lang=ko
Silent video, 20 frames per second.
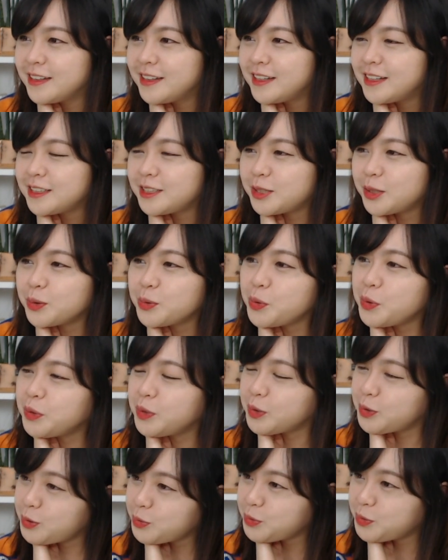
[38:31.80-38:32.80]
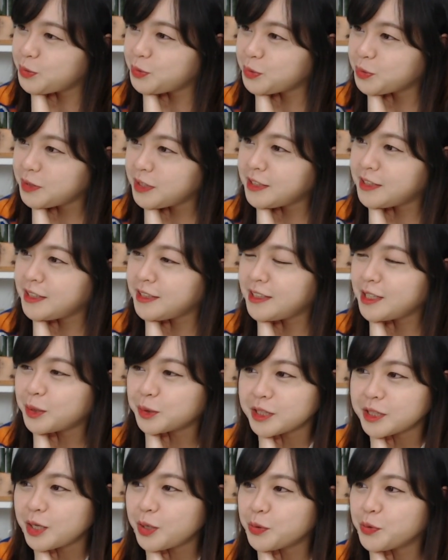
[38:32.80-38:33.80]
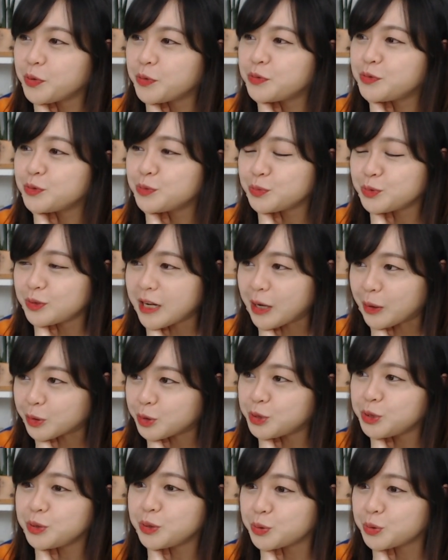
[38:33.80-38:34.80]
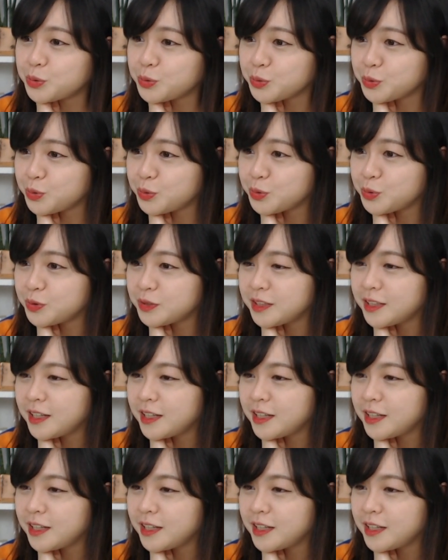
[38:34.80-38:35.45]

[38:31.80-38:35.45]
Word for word: 성공의 수도 一定要 차고 父母老去的 어, 수도.